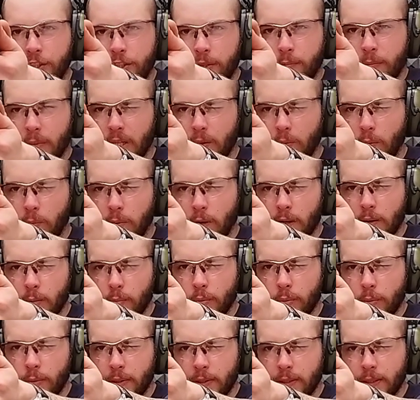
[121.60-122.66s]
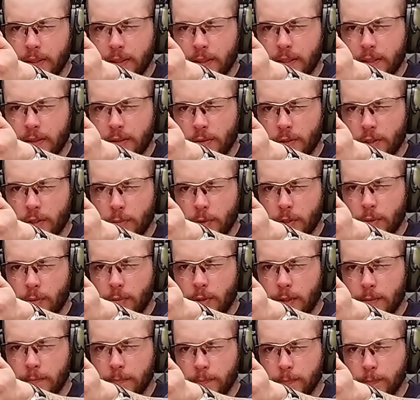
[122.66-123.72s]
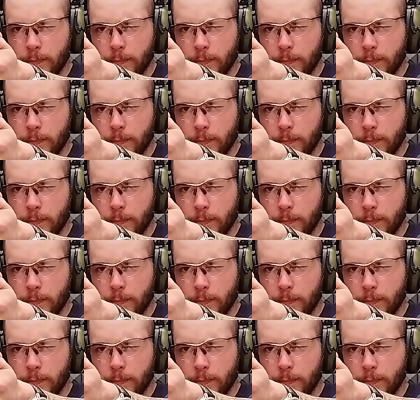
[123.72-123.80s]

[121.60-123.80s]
J'ai mal au bras, putain, qu'est-ce que j'ai mal au bras.